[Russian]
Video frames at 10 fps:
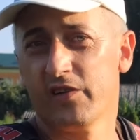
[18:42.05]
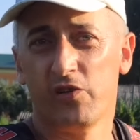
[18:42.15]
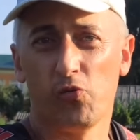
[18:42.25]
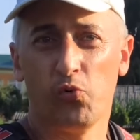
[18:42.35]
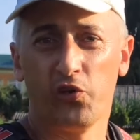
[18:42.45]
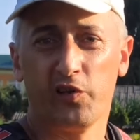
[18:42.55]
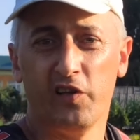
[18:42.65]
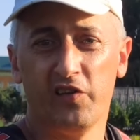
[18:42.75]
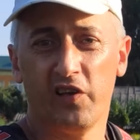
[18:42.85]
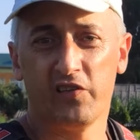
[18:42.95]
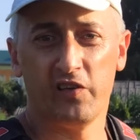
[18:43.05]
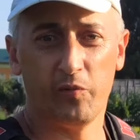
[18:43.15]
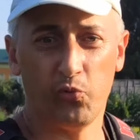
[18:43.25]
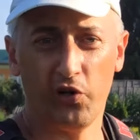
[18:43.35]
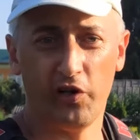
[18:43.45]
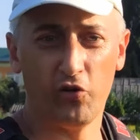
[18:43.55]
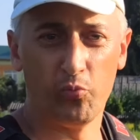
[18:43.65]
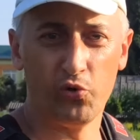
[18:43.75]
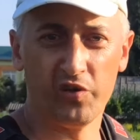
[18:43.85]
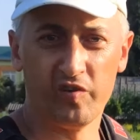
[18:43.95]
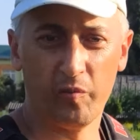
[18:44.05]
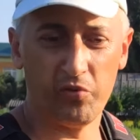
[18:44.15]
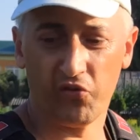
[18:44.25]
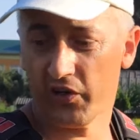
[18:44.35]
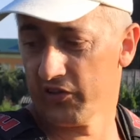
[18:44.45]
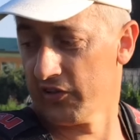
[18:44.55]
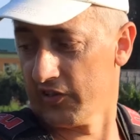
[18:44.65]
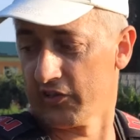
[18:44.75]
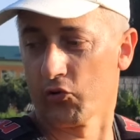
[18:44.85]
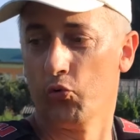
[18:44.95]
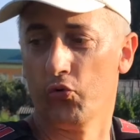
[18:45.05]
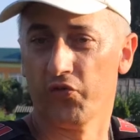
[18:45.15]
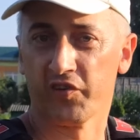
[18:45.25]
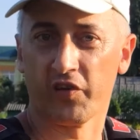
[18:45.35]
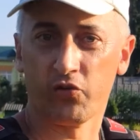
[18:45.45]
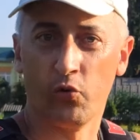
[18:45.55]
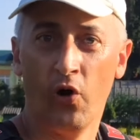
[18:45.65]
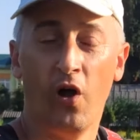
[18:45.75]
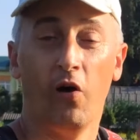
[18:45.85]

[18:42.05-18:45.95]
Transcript: Ее будет лететь, и не более ее будет забивать на такую высоту.